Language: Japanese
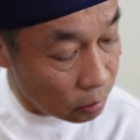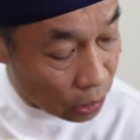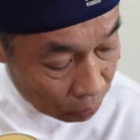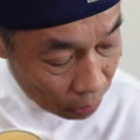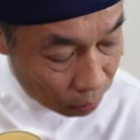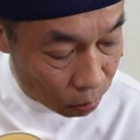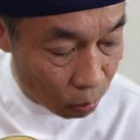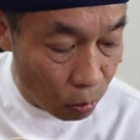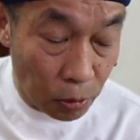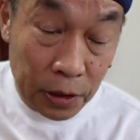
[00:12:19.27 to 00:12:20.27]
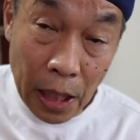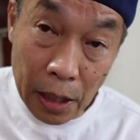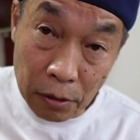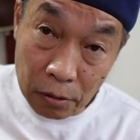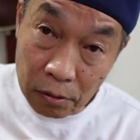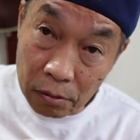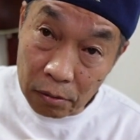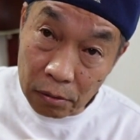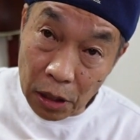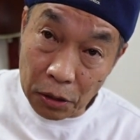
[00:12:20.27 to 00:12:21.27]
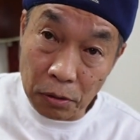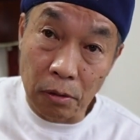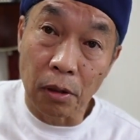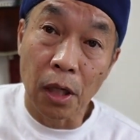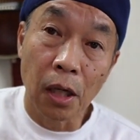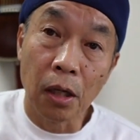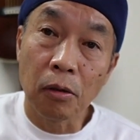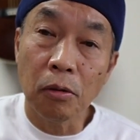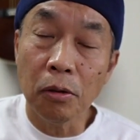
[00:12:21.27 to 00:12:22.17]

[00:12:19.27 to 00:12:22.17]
2フレットをこう押さえるっていう、